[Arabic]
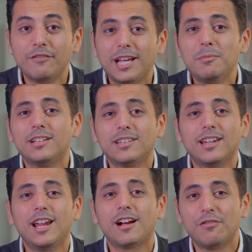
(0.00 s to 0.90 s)
فدايما
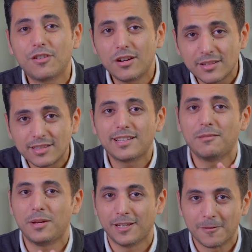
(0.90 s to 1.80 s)
هيطلع لك افكار
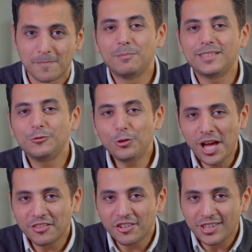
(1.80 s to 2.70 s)
سلبيه بس دور
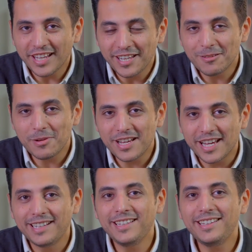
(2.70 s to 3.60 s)
حضرتك هنا
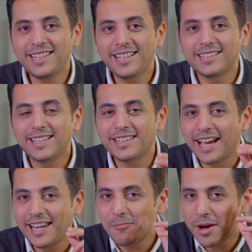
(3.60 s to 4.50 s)
بقى ان انت
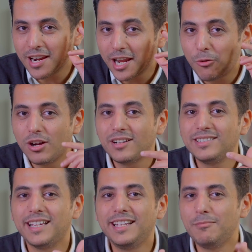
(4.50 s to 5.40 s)
تتغلب على العوائق
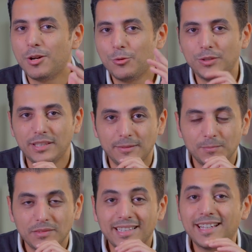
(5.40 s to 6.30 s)
الذهنيه الموجوده دي
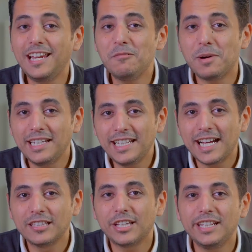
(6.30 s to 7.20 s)
تتغلب عليها
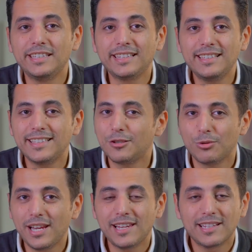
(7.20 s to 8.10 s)
عن طريق انك تسال
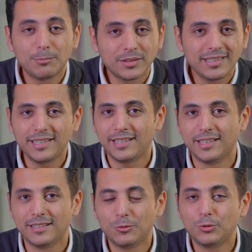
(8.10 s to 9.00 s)
سؤال بسيط
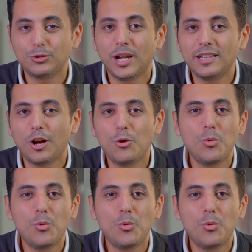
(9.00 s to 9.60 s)
جدا والسؤال ده